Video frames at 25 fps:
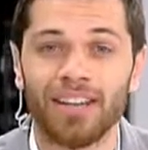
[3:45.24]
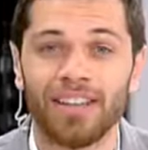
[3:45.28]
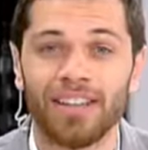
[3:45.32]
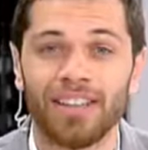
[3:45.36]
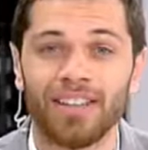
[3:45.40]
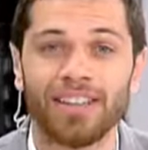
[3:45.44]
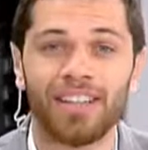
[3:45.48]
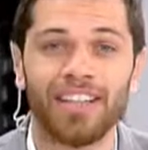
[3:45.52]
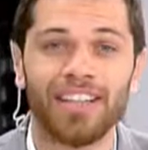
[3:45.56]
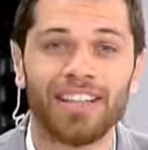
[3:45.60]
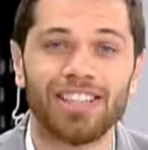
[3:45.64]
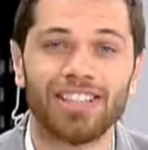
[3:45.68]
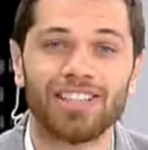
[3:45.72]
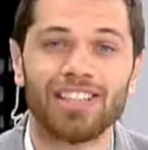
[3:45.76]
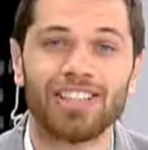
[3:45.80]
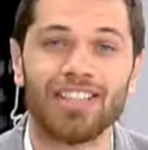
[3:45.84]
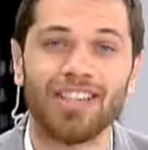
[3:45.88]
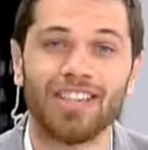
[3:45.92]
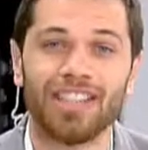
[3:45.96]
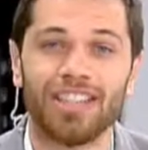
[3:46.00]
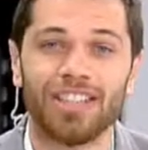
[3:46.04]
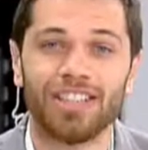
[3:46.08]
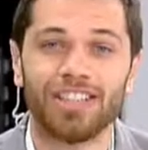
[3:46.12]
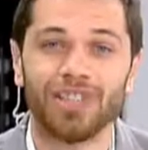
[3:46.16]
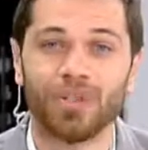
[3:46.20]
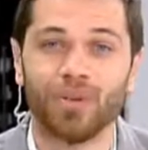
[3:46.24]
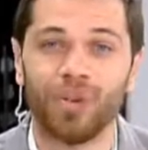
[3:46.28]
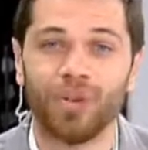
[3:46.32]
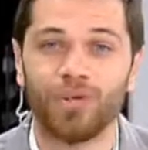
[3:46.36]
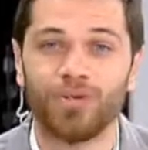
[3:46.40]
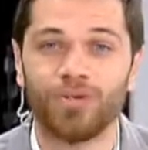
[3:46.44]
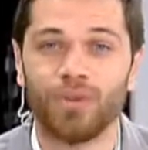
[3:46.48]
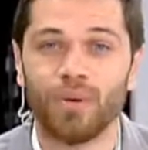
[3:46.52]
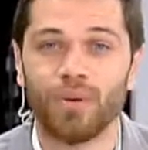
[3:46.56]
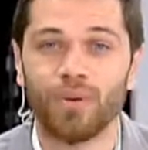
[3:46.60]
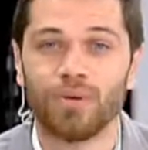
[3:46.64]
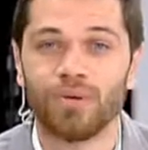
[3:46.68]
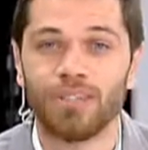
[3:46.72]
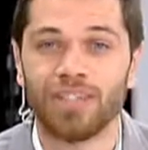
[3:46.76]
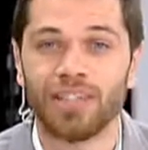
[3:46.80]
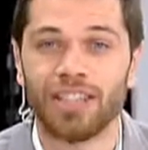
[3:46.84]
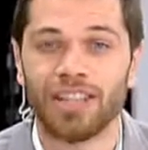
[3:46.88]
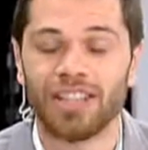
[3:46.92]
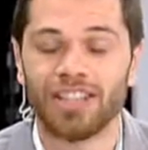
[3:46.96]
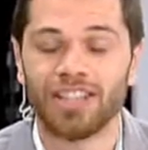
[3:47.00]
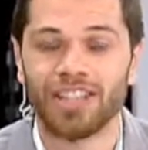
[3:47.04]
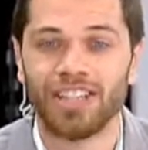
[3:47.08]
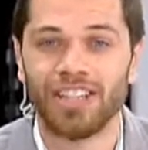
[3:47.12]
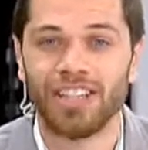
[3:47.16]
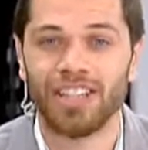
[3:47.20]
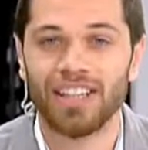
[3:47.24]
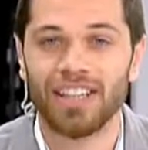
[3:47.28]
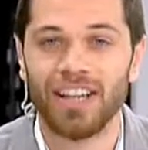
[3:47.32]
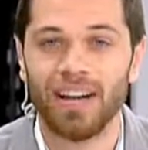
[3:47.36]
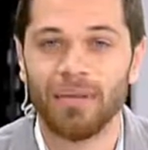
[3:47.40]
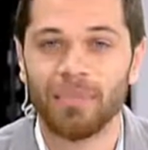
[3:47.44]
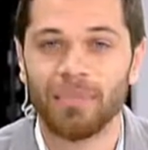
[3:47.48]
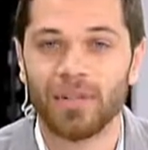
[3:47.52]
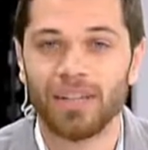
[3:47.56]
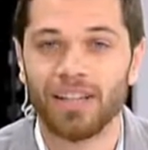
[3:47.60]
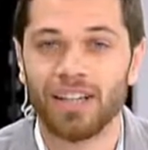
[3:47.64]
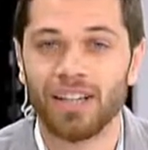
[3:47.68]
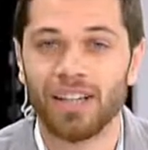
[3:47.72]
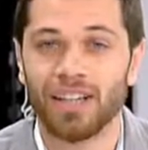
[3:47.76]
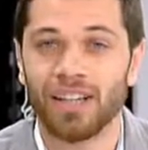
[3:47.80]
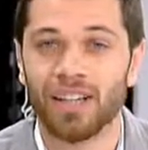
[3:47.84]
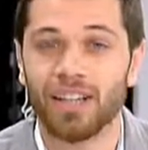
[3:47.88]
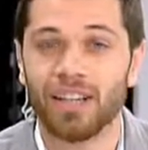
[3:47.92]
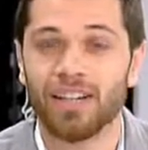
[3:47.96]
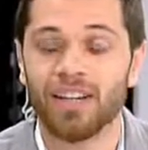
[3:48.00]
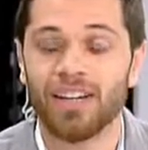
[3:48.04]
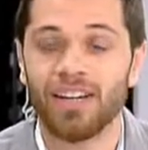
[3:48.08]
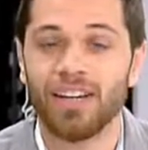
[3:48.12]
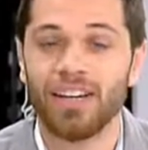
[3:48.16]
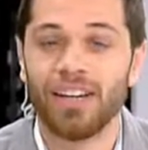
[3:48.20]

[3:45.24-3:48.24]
ذا نكست جنريشن اوف فونز لشركه ابل هن